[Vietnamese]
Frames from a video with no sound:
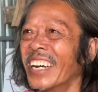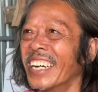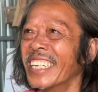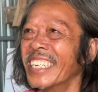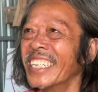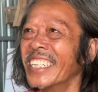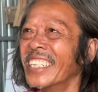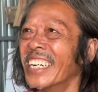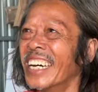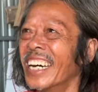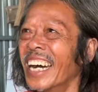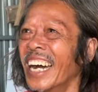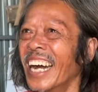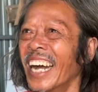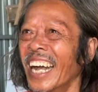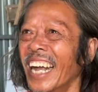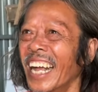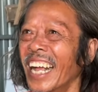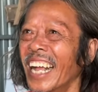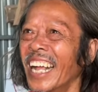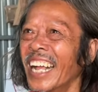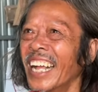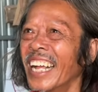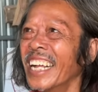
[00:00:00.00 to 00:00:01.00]
nữ rồi
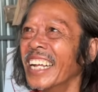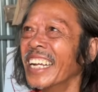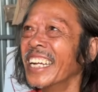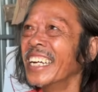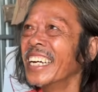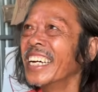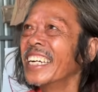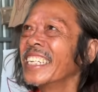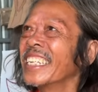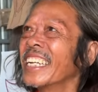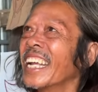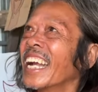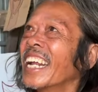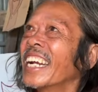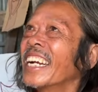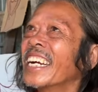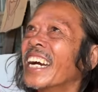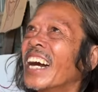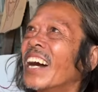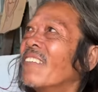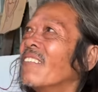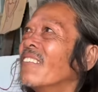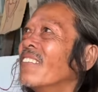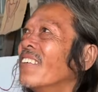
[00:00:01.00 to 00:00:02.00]
hết gì hết
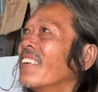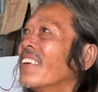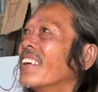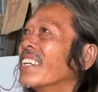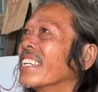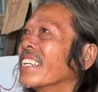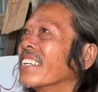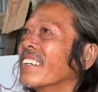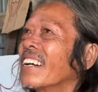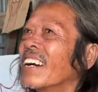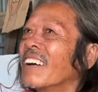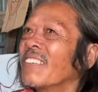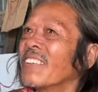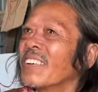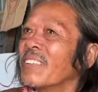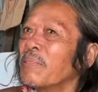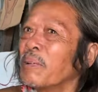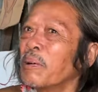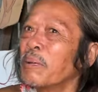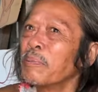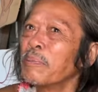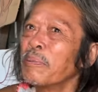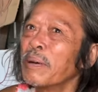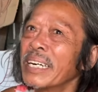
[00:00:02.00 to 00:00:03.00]
đàn ông ông có
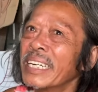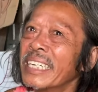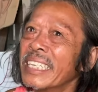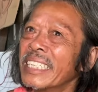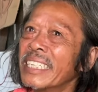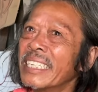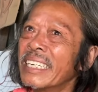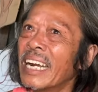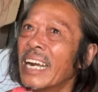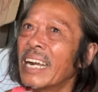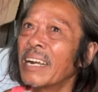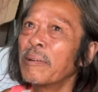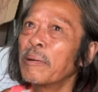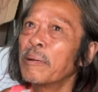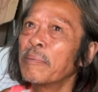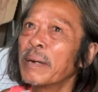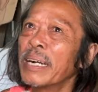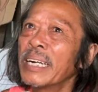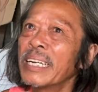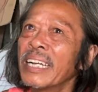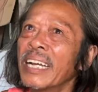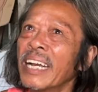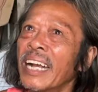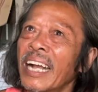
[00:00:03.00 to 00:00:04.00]
một bức, hai
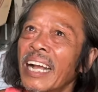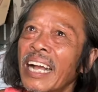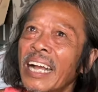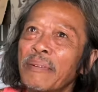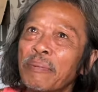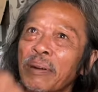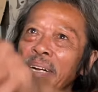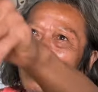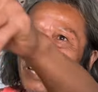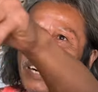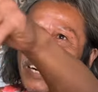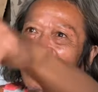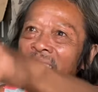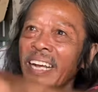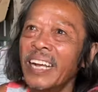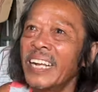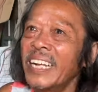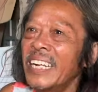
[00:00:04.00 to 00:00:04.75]
bức gì hai bức đó đó